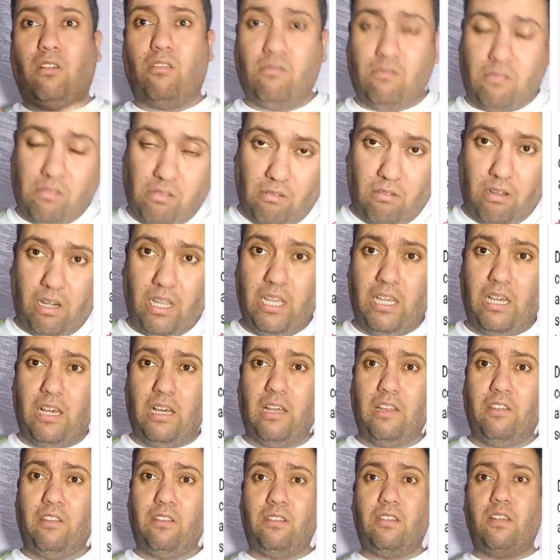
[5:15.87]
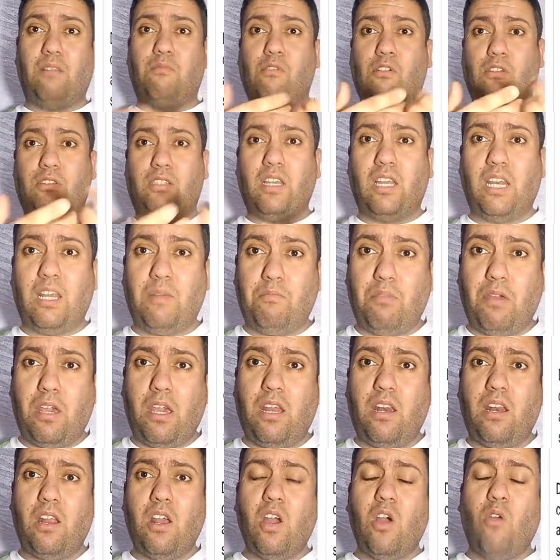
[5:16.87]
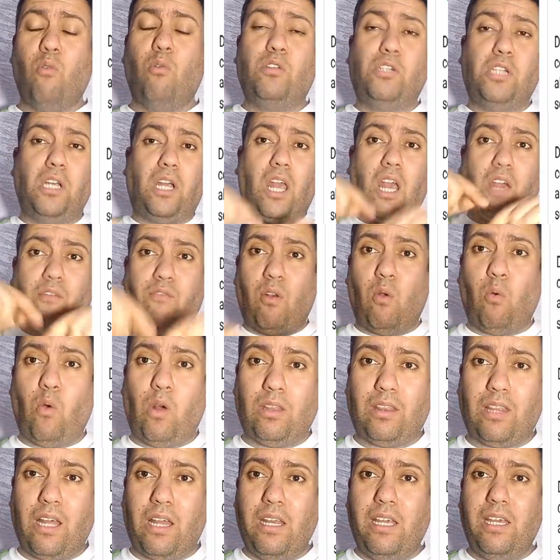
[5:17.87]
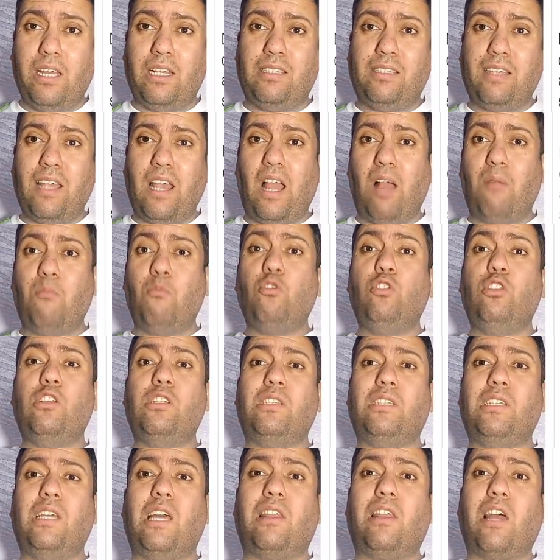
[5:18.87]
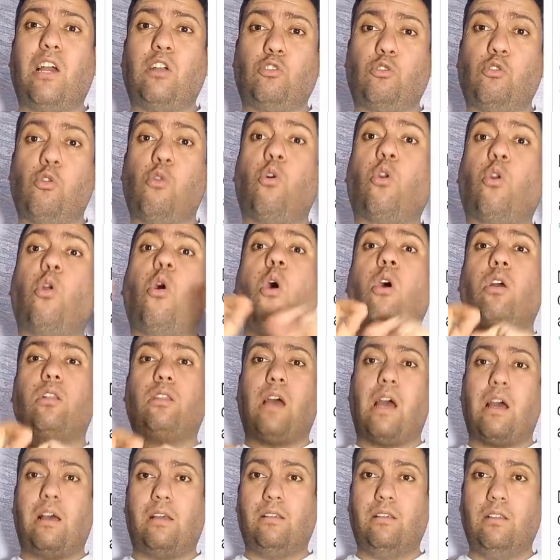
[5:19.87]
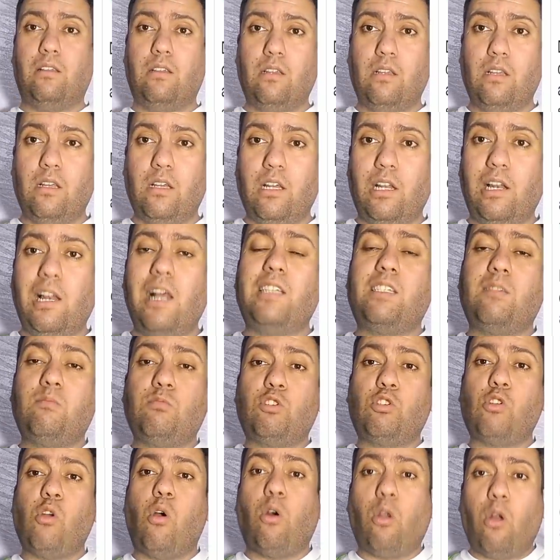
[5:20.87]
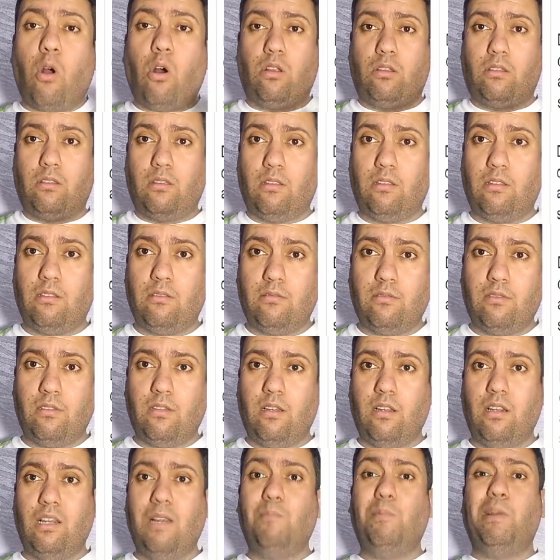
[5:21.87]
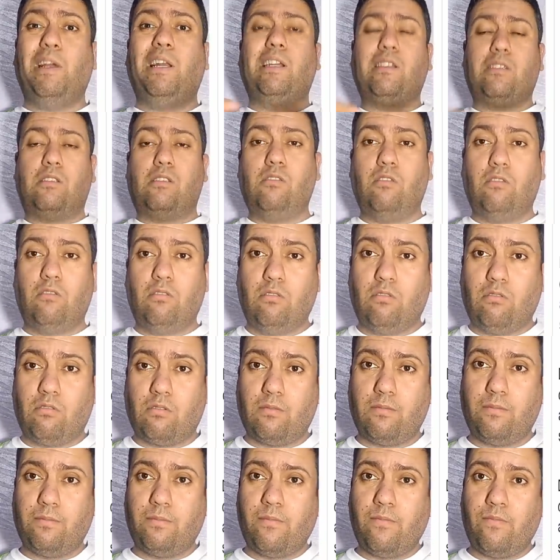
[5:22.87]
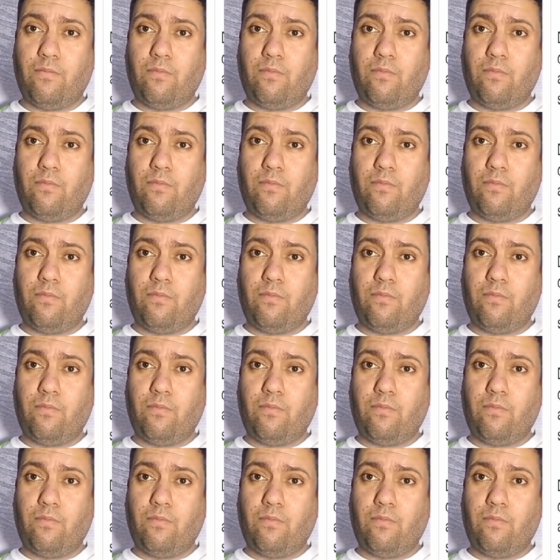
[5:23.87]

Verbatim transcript: عنصريه ضد المغتربين ويشكك في الوطنيه نتاعهم ويدير يضع شروط لازم شروط البيناسيونو